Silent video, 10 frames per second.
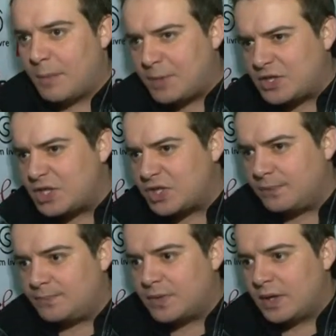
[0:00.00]
É porque a
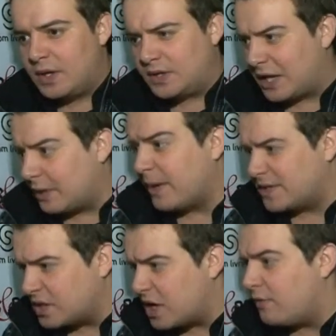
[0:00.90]
gente hidrata
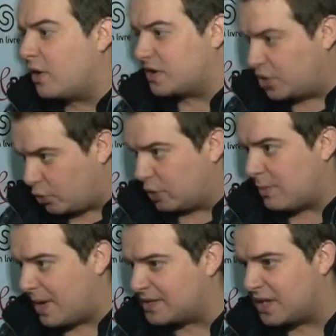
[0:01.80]
bastante a voz, a gente
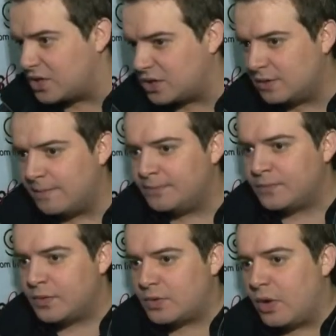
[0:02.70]
cuida bastante.
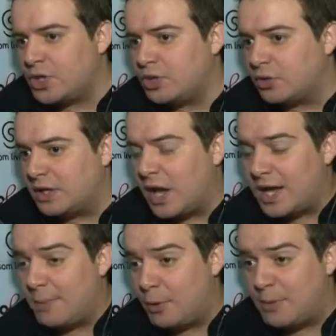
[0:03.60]
Então a gente não tem
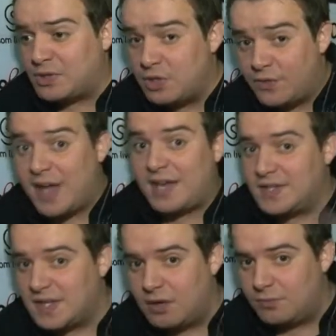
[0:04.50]
aquela preocupação de ficar
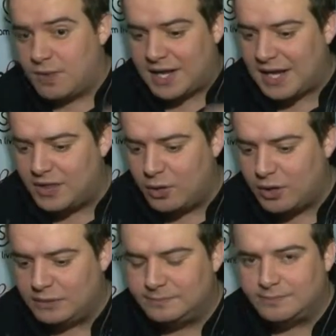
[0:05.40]
aquecendo naquela
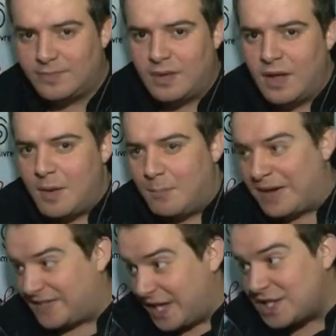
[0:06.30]
neura.
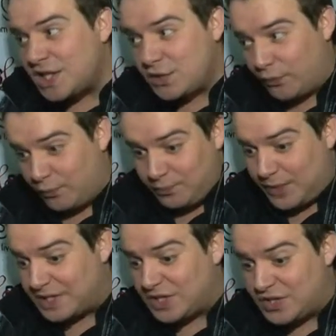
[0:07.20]
Mas nesses,
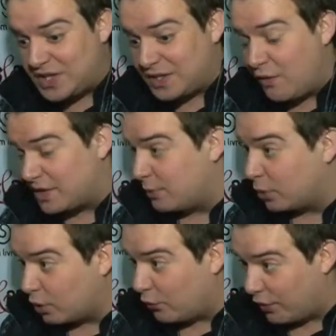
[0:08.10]
nesses dias que estão fazendo
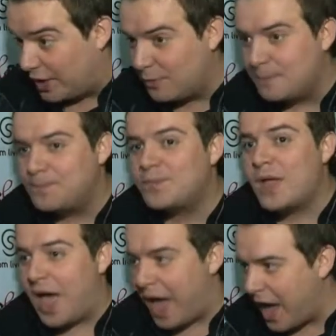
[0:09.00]
muito frio,
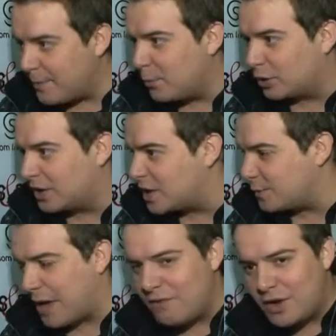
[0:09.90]
é importante
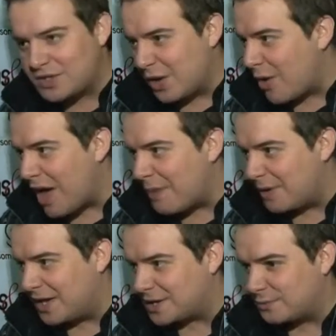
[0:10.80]
porque a voz não é a
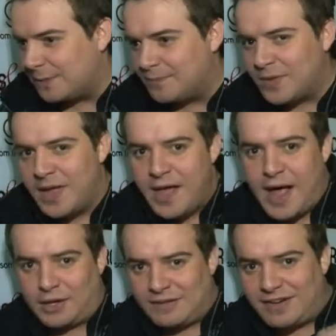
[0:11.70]
mesma.
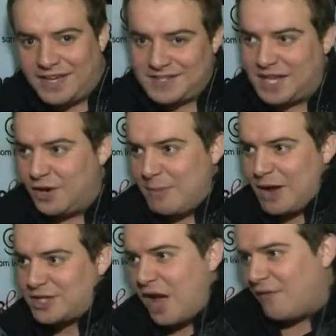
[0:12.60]
Aí eu tava aquecendo e o
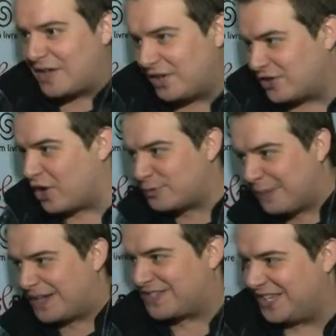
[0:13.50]
Marcos tava fazendo já os
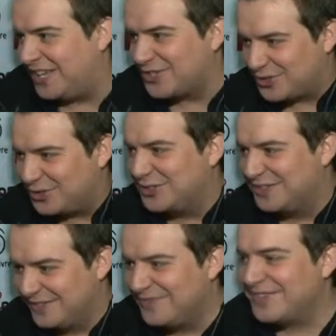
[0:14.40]
passinhos, tudo.
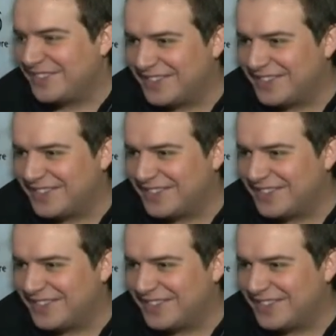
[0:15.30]
Eu